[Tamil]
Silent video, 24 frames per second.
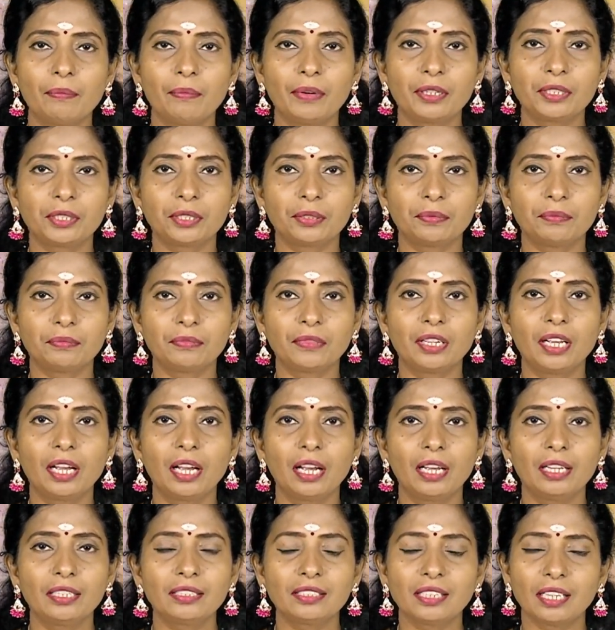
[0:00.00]
மற்றும்
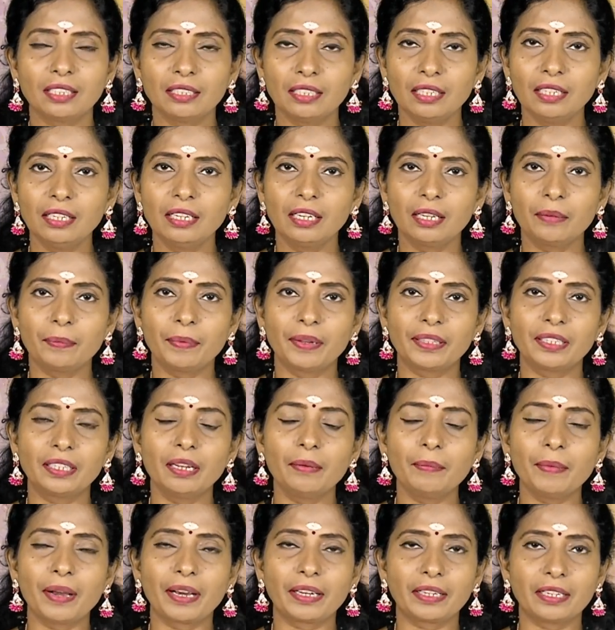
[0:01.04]
சந்திரன் இன்னைக்கு
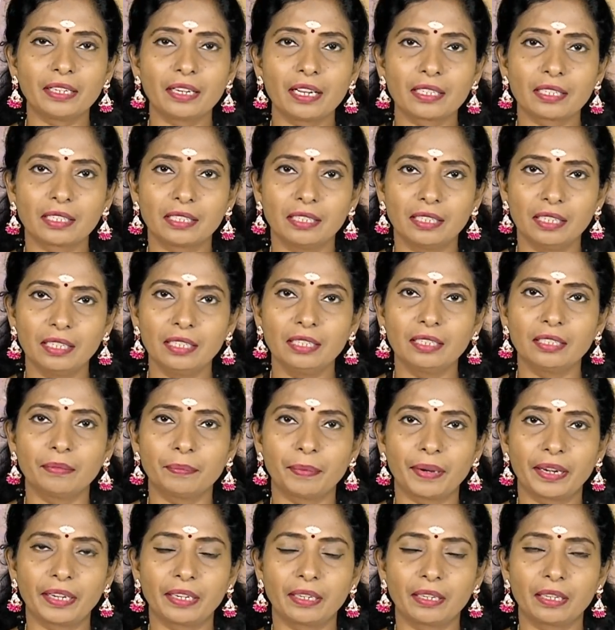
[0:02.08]
பார்த்தீங்கன்னா மகர ராசியில்
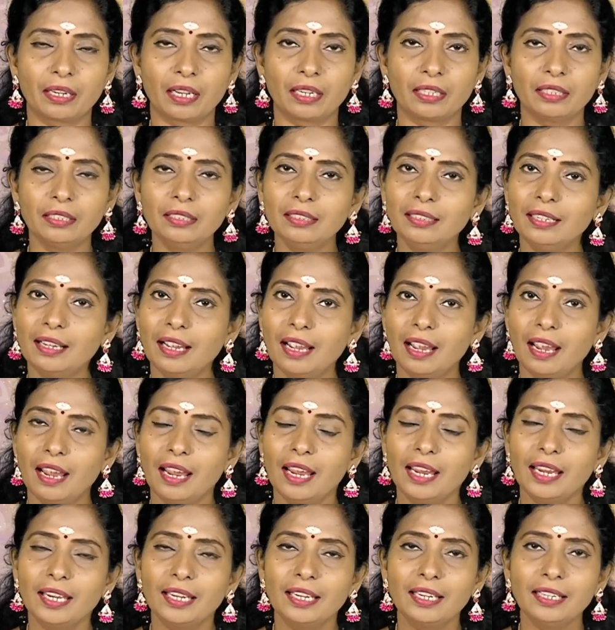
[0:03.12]
பயணிக்கிறாரு
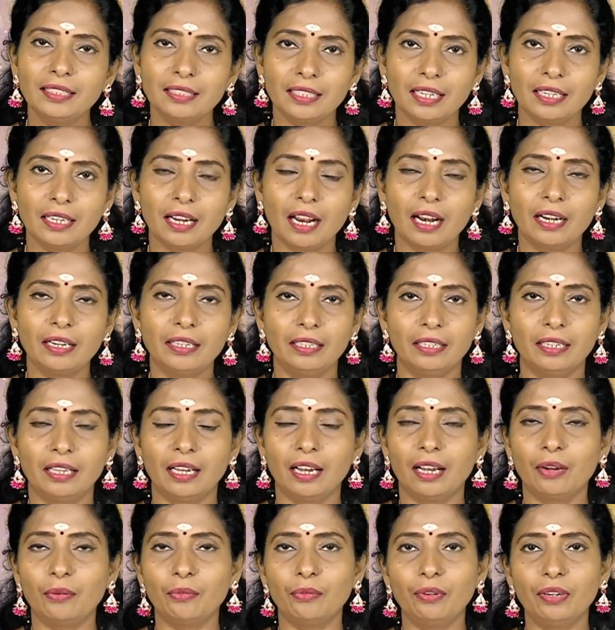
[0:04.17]
இன்றைய நாளில்
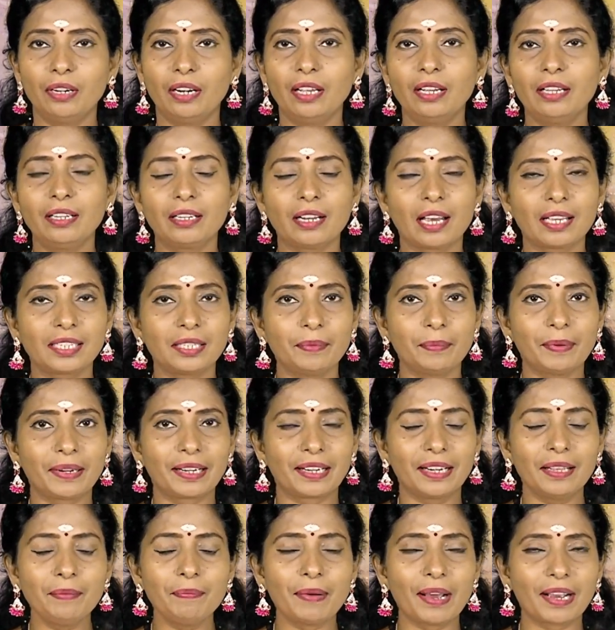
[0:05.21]
உள்ள ராசி
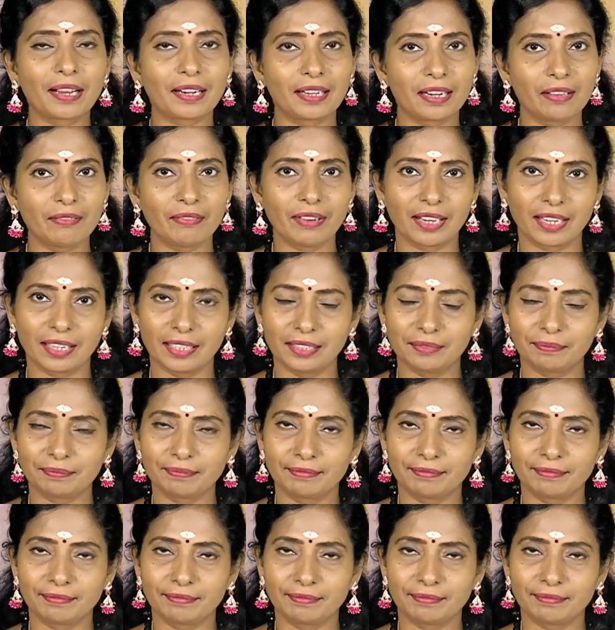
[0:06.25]
பலன்களை பார்க்கலாம் வாங்க